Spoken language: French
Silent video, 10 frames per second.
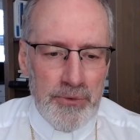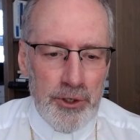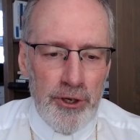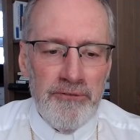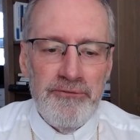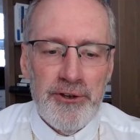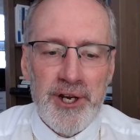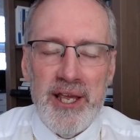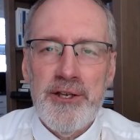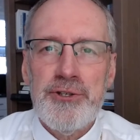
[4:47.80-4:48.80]
Que
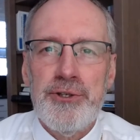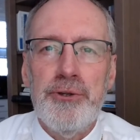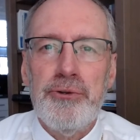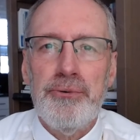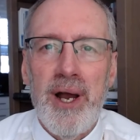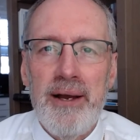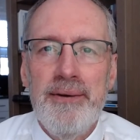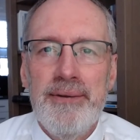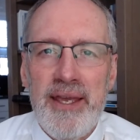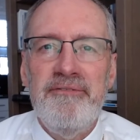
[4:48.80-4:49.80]
ferai-je de toi,
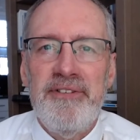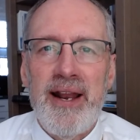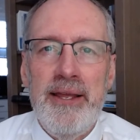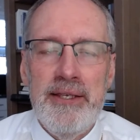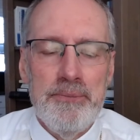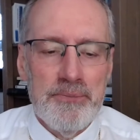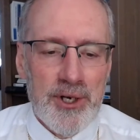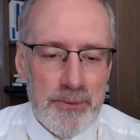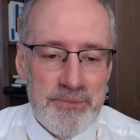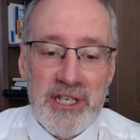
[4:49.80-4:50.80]
Éphraïm,
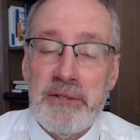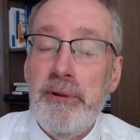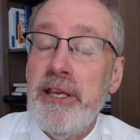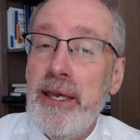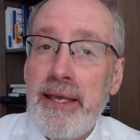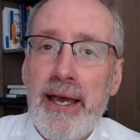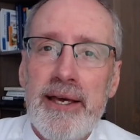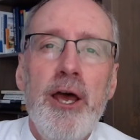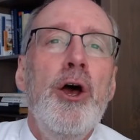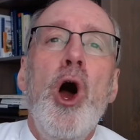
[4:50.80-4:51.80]
comme j'expliquais
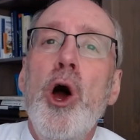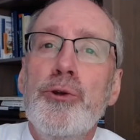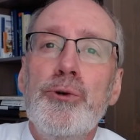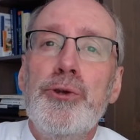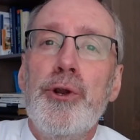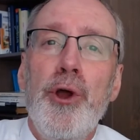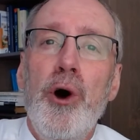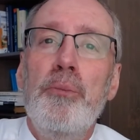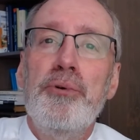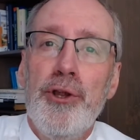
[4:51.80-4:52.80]
hier, un autre
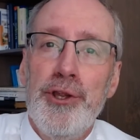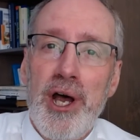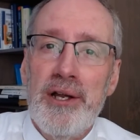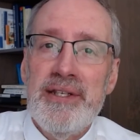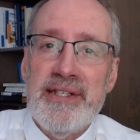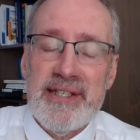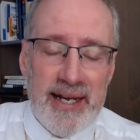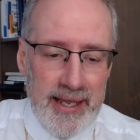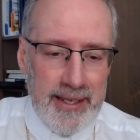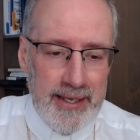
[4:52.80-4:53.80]
nom pour le nord
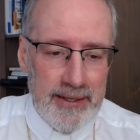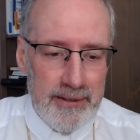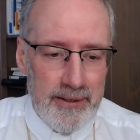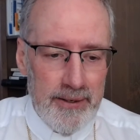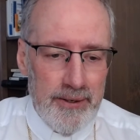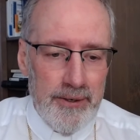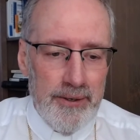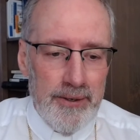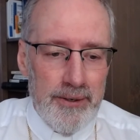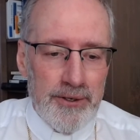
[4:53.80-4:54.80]
d'Israël
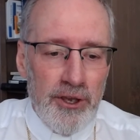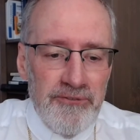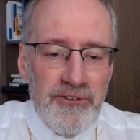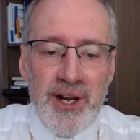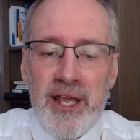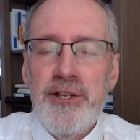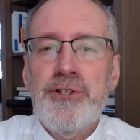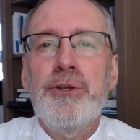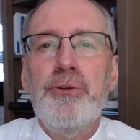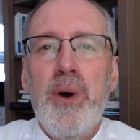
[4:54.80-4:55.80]
que
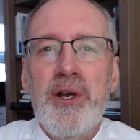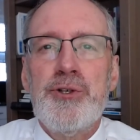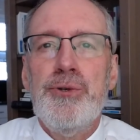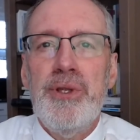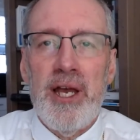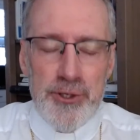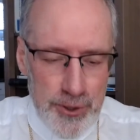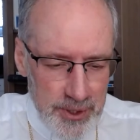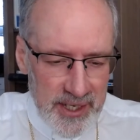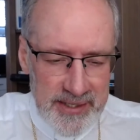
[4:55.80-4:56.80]
ferai-je de toi, Judas
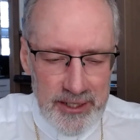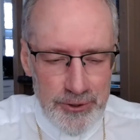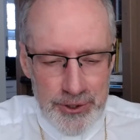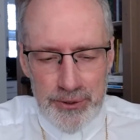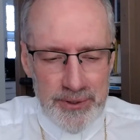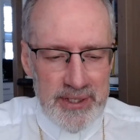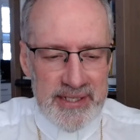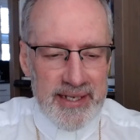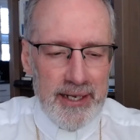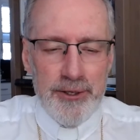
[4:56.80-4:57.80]
Judas, c'est le sud
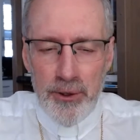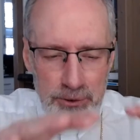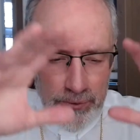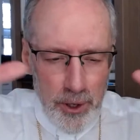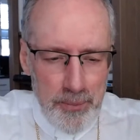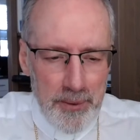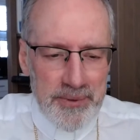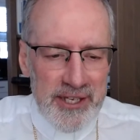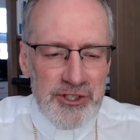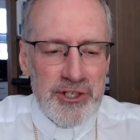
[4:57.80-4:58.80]
d'Israël. Donc tout le peuple,
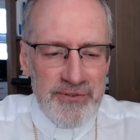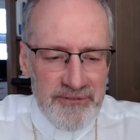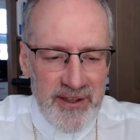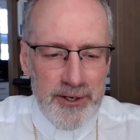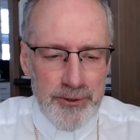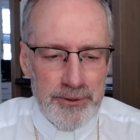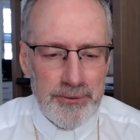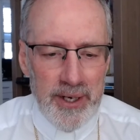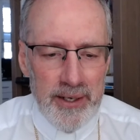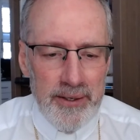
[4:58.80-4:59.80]
qu'est-ce que je vais faire de
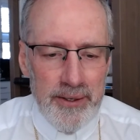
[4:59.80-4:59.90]
toi